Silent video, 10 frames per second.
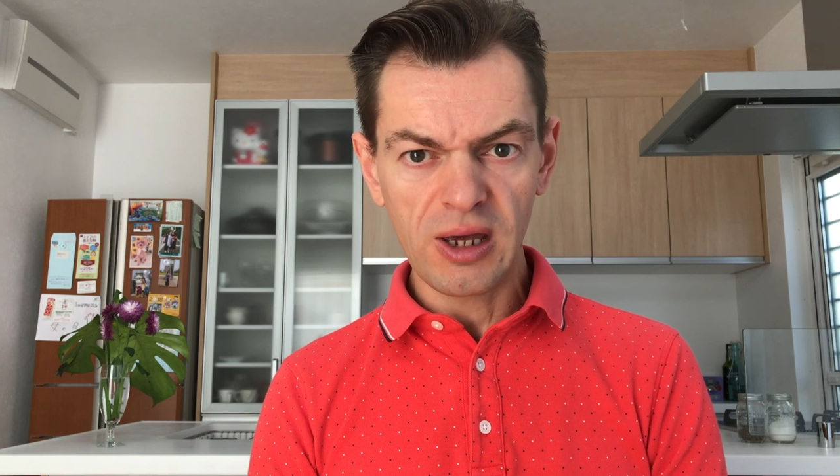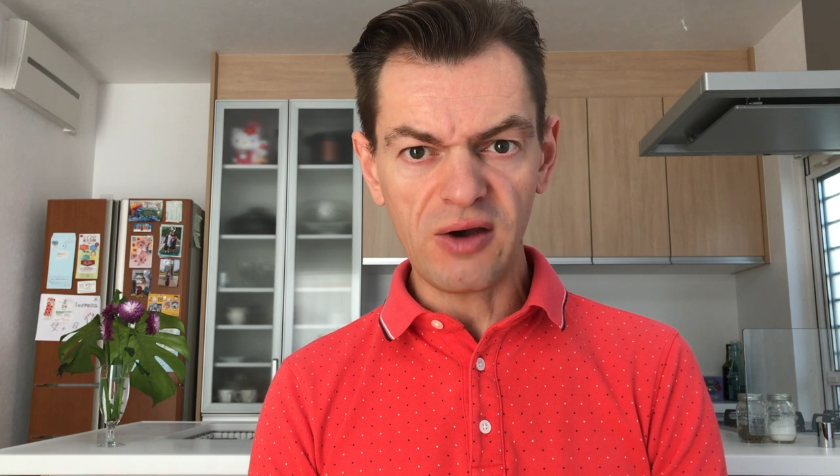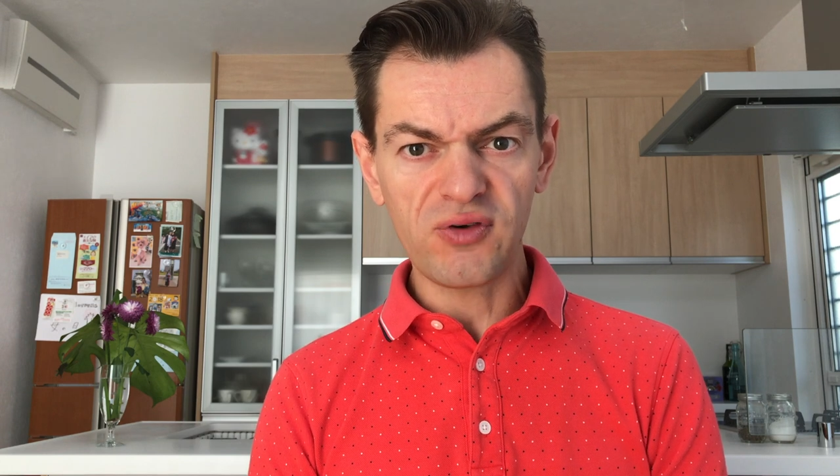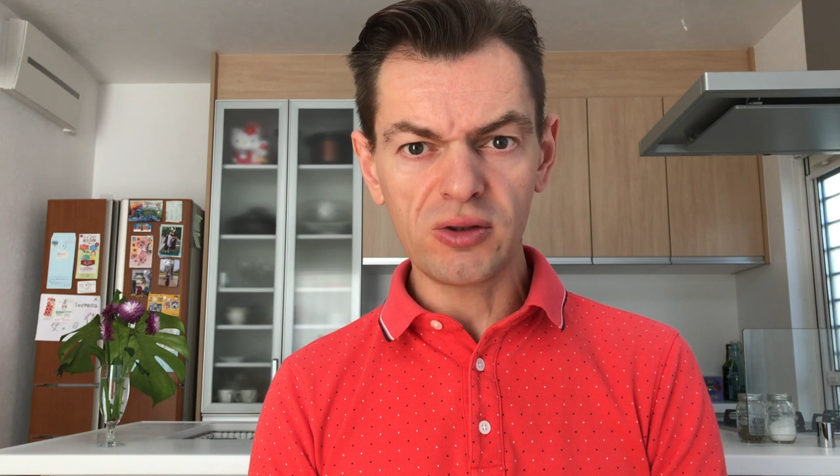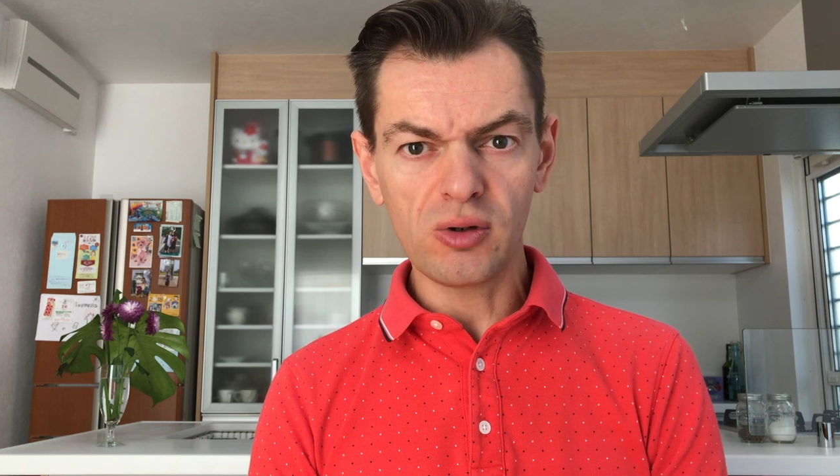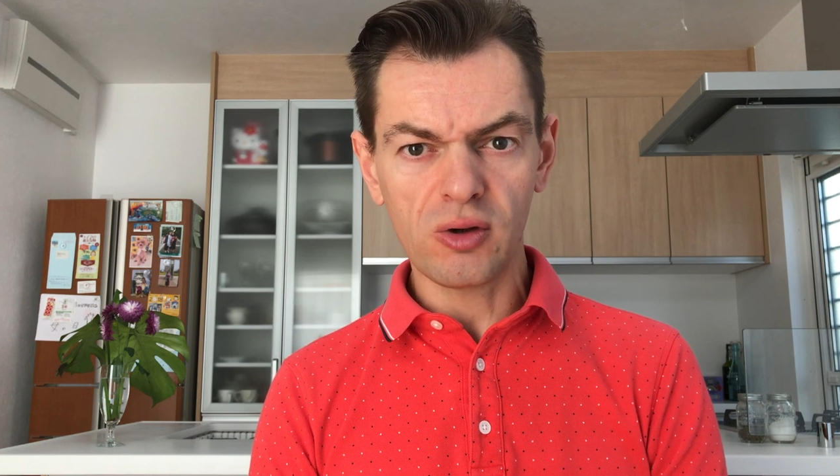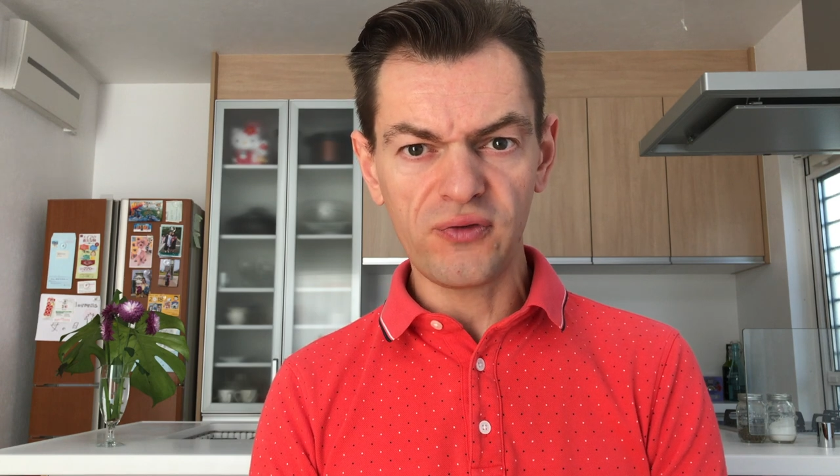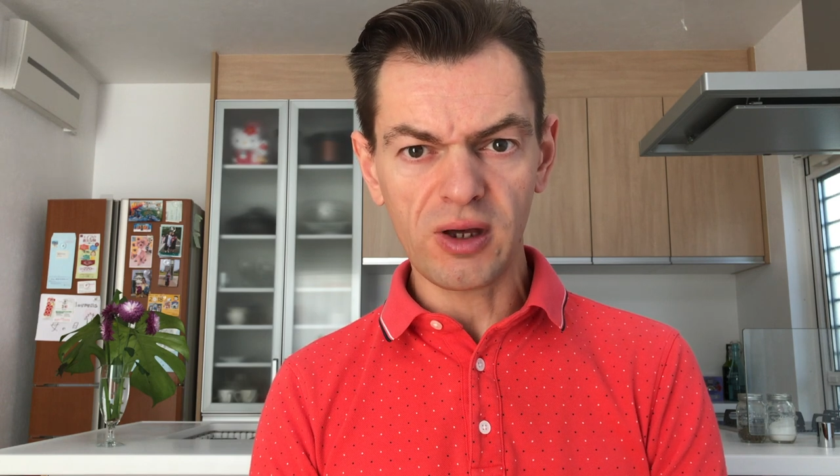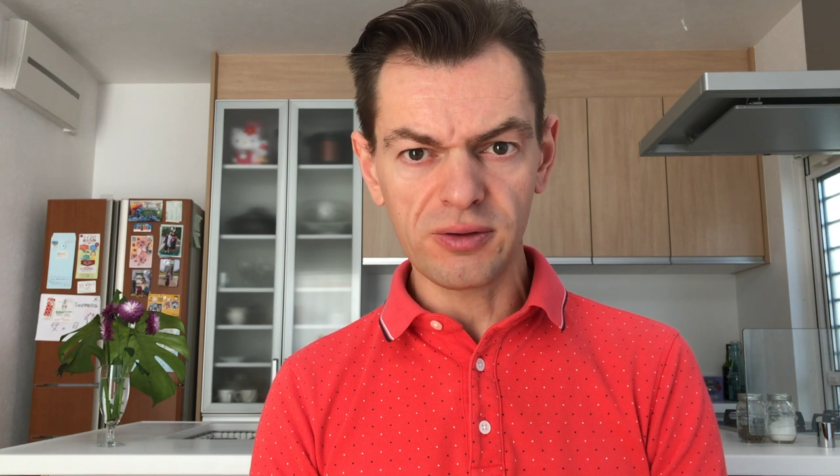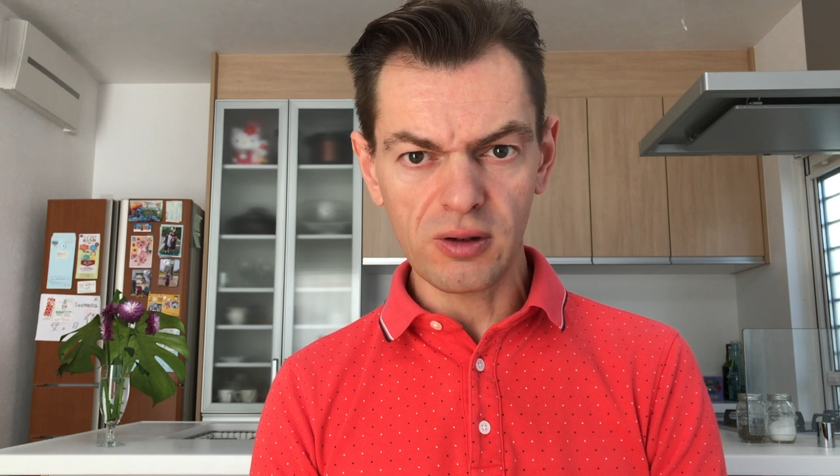afin de leur
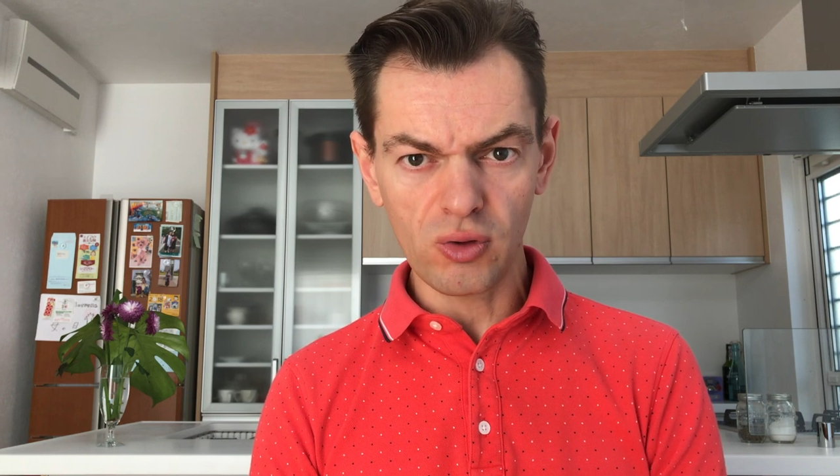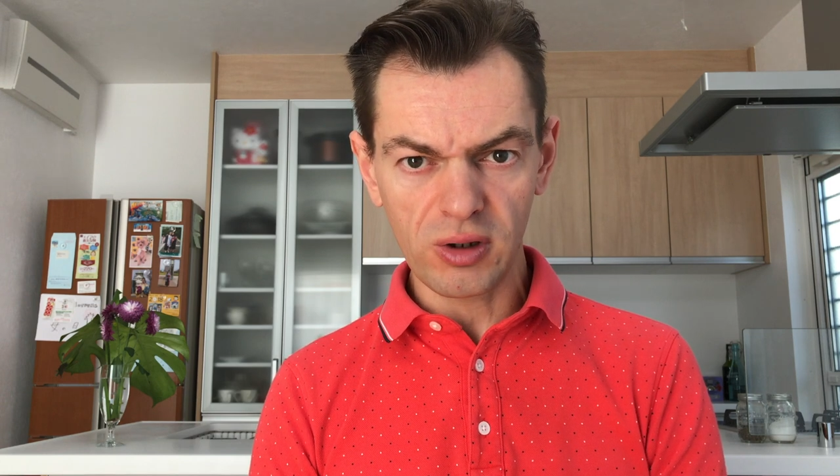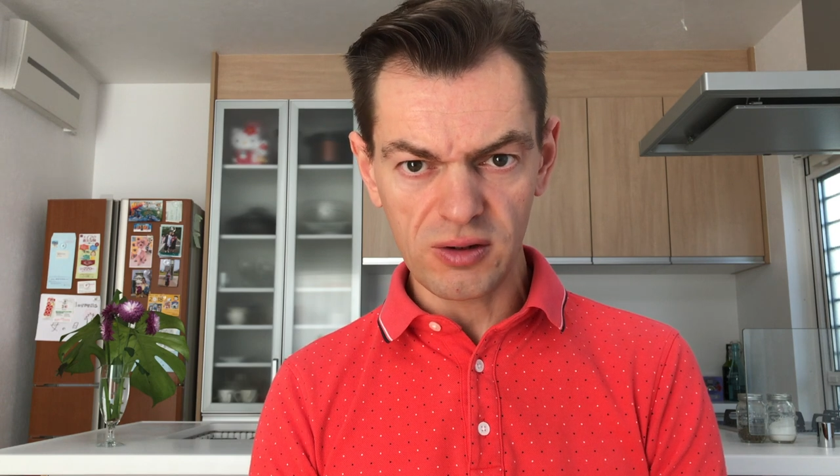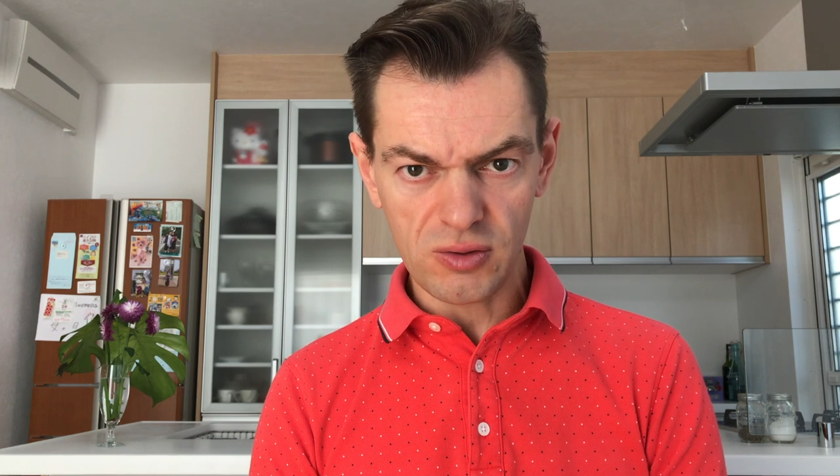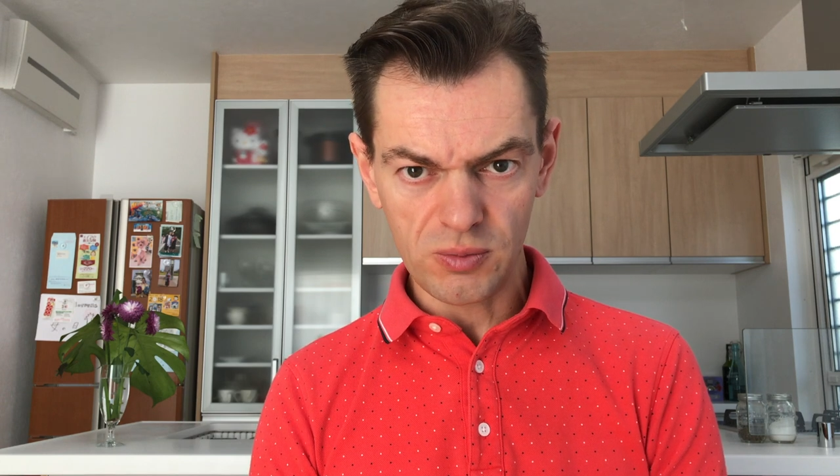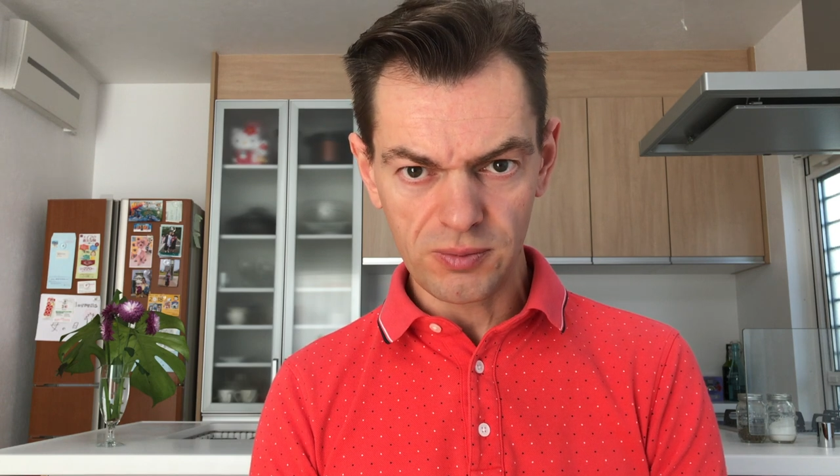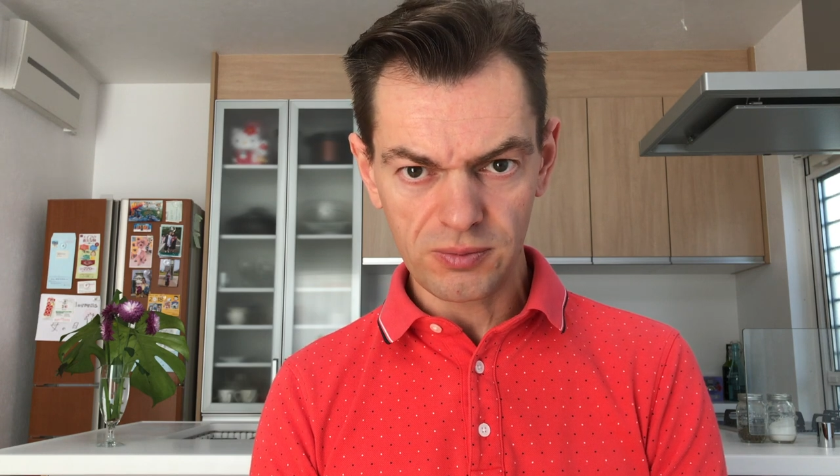faire entendre raison.